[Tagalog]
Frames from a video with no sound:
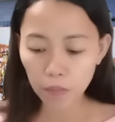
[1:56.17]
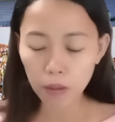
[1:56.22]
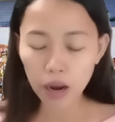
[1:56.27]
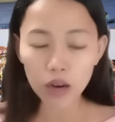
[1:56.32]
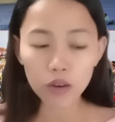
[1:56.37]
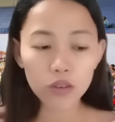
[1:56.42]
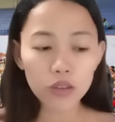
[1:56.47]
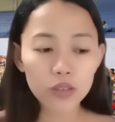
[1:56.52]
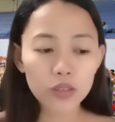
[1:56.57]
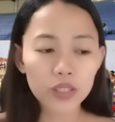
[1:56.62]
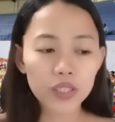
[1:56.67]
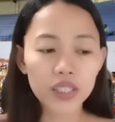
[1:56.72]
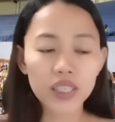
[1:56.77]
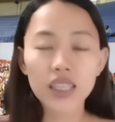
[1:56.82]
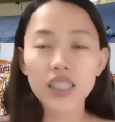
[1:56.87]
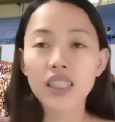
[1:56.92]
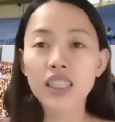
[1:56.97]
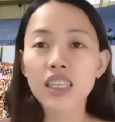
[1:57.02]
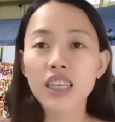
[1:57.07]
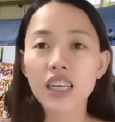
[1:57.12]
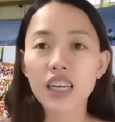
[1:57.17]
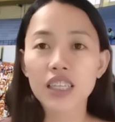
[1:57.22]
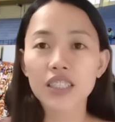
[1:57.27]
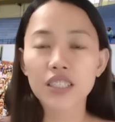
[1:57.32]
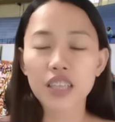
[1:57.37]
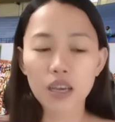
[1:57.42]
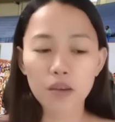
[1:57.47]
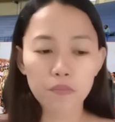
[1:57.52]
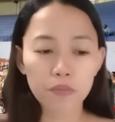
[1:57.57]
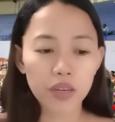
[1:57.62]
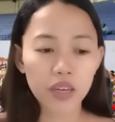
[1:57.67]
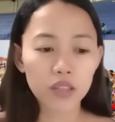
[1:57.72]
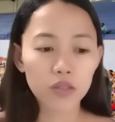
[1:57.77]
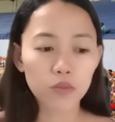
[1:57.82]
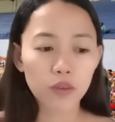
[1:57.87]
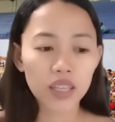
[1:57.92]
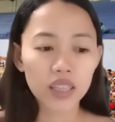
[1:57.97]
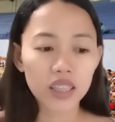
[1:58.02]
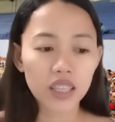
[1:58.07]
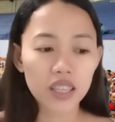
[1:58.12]
Bacolod City last April
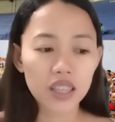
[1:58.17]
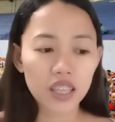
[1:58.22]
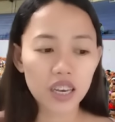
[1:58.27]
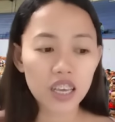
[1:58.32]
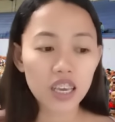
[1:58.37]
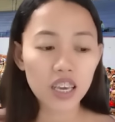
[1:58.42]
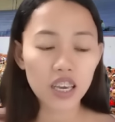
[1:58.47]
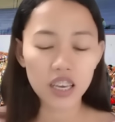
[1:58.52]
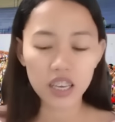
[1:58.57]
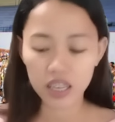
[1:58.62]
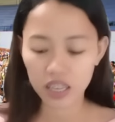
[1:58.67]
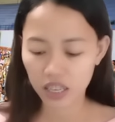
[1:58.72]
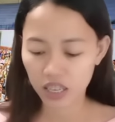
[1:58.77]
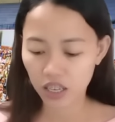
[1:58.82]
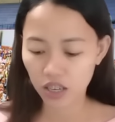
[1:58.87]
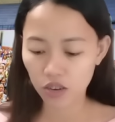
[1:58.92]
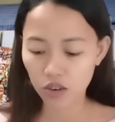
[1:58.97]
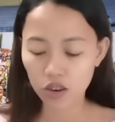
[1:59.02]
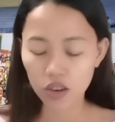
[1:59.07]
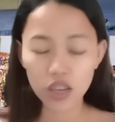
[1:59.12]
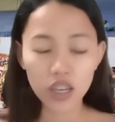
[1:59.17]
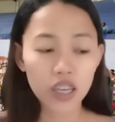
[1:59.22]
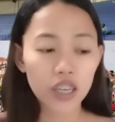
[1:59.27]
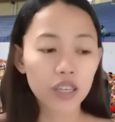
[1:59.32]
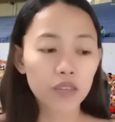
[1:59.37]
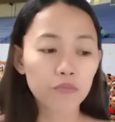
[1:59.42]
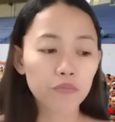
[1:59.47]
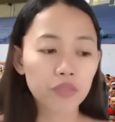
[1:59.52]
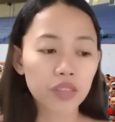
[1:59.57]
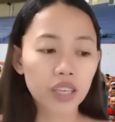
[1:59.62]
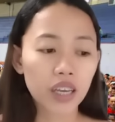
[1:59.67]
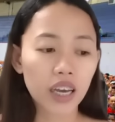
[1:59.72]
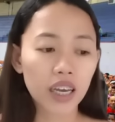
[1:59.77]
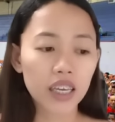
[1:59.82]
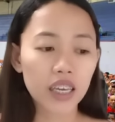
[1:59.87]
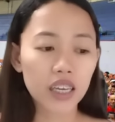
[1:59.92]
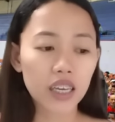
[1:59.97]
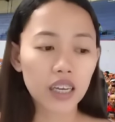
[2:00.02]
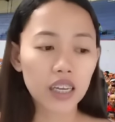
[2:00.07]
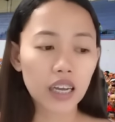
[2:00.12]
23, no?
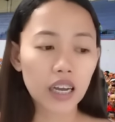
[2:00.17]
Kay